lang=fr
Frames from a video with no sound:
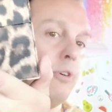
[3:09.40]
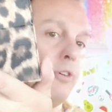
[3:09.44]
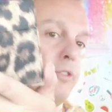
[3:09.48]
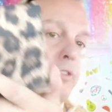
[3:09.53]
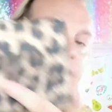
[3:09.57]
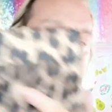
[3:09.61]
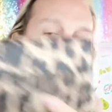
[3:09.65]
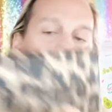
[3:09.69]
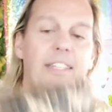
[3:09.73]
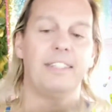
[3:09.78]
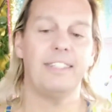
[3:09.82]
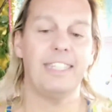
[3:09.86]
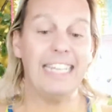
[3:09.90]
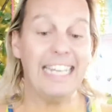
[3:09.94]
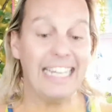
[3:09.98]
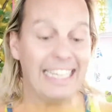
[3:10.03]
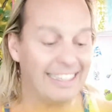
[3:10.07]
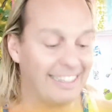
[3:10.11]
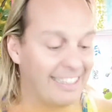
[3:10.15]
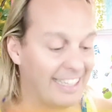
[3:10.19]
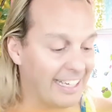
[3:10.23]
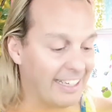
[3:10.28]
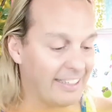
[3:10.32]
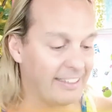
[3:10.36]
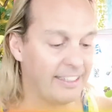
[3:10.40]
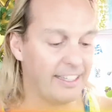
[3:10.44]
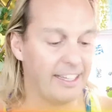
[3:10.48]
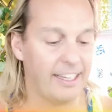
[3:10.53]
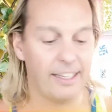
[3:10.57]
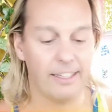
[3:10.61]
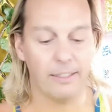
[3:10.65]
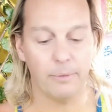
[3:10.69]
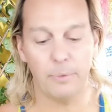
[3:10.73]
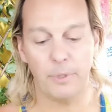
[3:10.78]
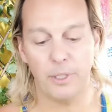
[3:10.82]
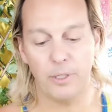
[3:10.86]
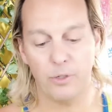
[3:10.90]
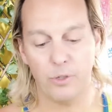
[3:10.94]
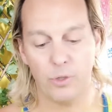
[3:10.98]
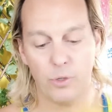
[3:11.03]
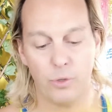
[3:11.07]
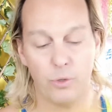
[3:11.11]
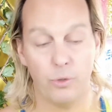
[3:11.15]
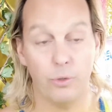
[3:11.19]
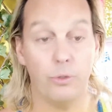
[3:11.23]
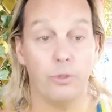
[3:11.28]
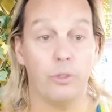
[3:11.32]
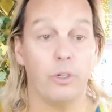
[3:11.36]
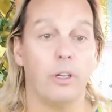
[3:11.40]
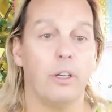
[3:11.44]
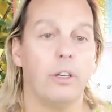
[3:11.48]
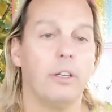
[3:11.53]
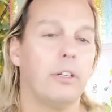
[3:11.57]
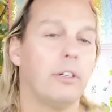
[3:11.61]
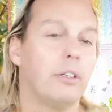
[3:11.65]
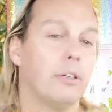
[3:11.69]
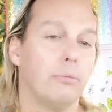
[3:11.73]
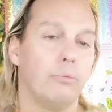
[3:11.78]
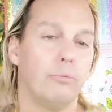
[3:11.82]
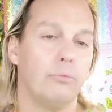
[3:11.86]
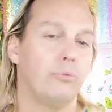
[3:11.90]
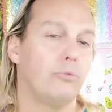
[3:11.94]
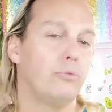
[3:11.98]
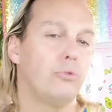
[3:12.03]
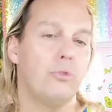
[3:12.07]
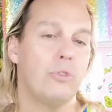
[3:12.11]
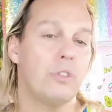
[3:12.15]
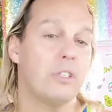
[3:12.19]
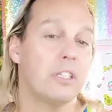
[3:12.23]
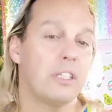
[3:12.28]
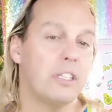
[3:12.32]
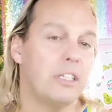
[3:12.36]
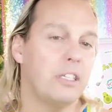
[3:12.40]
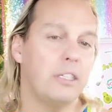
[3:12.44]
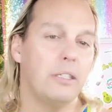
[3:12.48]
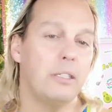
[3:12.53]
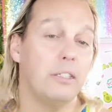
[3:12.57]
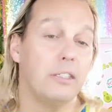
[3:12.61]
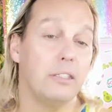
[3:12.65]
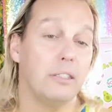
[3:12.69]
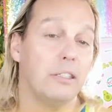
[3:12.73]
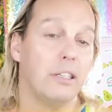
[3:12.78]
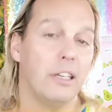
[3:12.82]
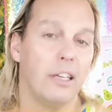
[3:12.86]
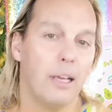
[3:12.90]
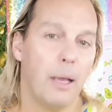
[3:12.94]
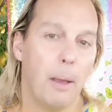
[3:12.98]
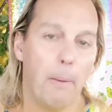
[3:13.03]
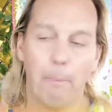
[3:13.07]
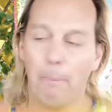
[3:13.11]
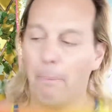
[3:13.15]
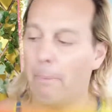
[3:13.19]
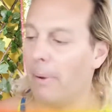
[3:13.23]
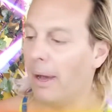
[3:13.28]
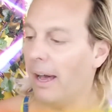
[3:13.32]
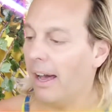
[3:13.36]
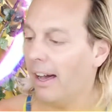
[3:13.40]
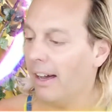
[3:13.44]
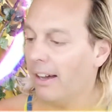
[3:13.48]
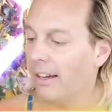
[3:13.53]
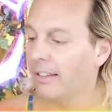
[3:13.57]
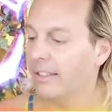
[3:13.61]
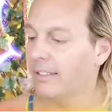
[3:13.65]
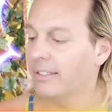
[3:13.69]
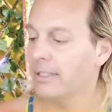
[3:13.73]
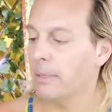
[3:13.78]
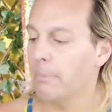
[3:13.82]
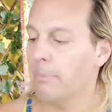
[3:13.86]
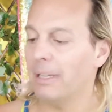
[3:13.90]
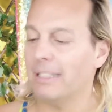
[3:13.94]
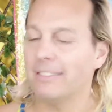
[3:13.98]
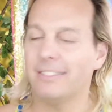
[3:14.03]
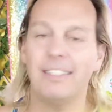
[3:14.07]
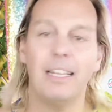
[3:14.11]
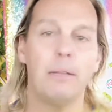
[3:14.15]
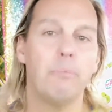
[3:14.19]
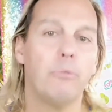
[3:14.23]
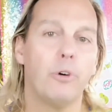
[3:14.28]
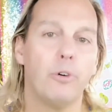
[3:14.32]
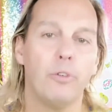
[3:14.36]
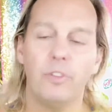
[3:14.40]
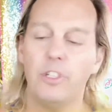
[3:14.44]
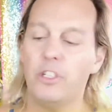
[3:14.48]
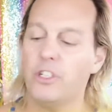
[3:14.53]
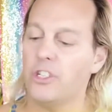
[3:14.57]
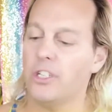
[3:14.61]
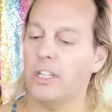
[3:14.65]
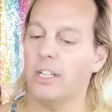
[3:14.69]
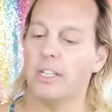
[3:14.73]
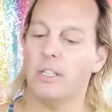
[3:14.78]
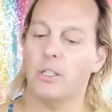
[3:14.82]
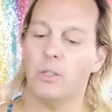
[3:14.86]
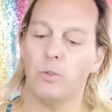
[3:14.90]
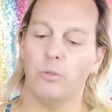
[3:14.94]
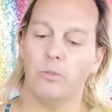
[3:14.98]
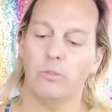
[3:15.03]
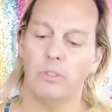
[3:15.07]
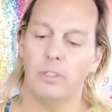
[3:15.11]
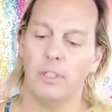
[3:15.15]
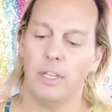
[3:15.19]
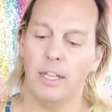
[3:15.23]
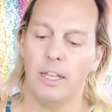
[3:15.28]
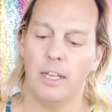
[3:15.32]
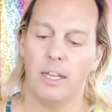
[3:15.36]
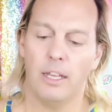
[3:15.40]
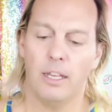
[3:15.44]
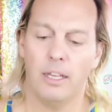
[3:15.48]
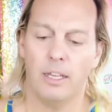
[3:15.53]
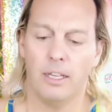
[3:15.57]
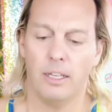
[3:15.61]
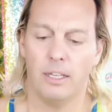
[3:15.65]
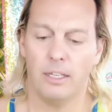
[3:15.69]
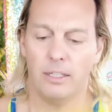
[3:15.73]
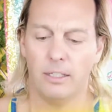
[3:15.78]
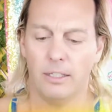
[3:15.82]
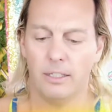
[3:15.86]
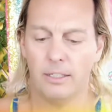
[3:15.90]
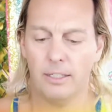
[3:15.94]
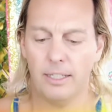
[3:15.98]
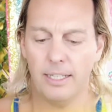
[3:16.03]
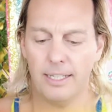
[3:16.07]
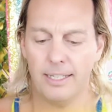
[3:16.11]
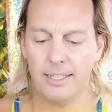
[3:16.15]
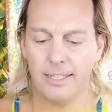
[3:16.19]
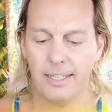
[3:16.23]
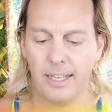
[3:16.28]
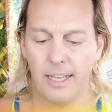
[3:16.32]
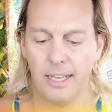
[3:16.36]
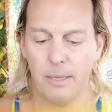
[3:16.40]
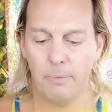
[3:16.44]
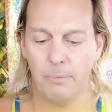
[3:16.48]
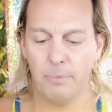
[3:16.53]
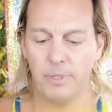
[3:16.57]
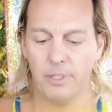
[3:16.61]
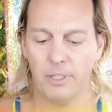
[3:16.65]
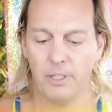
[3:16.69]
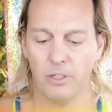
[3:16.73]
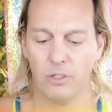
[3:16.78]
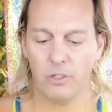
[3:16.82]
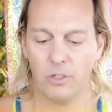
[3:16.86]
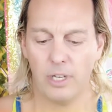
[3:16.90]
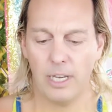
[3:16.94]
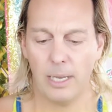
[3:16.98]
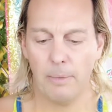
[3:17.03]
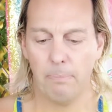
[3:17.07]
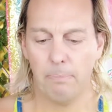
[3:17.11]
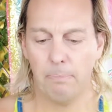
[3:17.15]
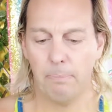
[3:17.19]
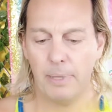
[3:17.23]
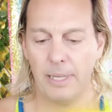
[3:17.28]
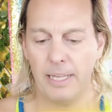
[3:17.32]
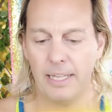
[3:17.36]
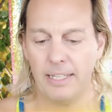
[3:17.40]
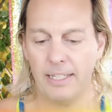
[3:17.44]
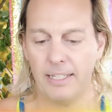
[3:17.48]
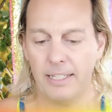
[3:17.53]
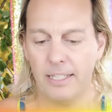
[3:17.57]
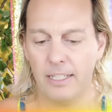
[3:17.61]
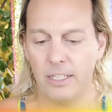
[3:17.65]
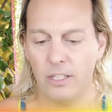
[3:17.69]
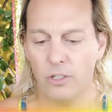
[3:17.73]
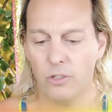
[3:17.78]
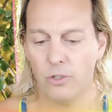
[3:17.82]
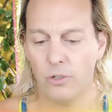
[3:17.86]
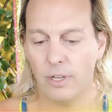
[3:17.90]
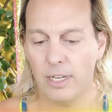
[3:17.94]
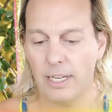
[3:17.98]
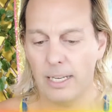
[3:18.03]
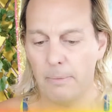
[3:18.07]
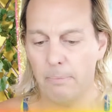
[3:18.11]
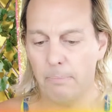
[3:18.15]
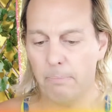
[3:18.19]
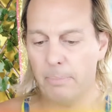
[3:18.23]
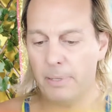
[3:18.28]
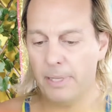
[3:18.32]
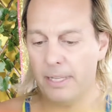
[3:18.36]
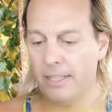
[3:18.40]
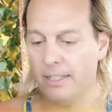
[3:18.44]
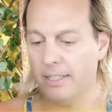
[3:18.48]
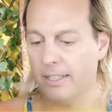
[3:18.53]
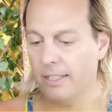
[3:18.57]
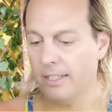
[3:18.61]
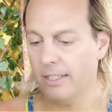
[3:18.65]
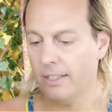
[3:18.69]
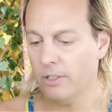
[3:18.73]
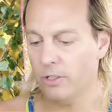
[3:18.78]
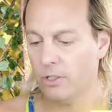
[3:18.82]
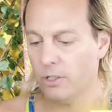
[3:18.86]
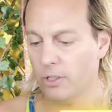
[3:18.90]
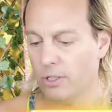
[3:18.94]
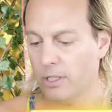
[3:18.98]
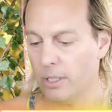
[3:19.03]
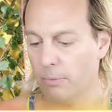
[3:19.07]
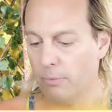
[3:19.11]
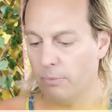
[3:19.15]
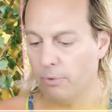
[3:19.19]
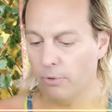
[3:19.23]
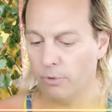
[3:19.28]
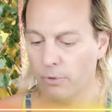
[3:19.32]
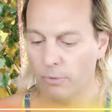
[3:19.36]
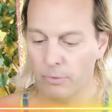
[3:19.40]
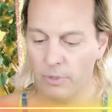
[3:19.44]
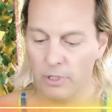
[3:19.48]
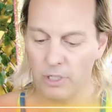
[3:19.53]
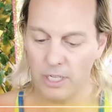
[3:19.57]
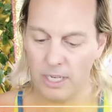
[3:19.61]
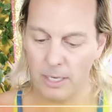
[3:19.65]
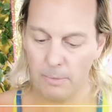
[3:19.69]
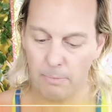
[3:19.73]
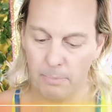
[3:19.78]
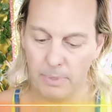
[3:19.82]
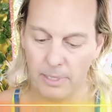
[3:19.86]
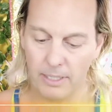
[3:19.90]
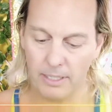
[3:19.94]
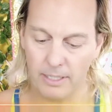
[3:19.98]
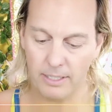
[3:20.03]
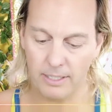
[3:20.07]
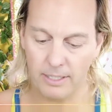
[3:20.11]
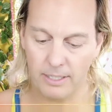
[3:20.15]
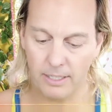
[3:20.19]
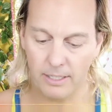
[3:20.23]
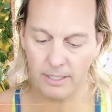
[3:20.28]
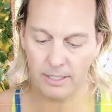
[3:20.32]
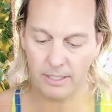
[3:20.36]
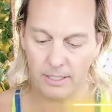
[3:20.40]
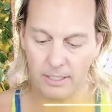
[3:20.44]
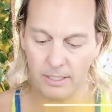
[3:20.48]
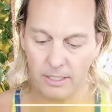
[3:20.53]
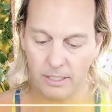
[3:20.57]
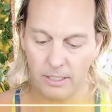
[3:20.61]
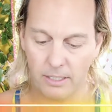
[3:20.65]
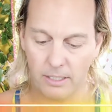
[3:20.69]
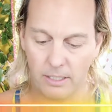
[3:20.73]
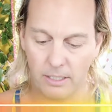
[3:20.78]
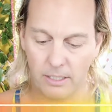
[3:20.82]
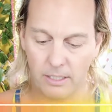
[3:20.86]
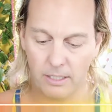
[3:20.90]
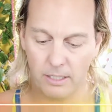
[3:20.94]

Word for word: en fait c'était la dernière bien sûr, hein, comme tout ce qui part, hein, ça part tellement vite chez Action. Euh, et ça, eh bien, je l'ai payé, je l'ai payé, je sais plus combien je l'ai payé celle-ci.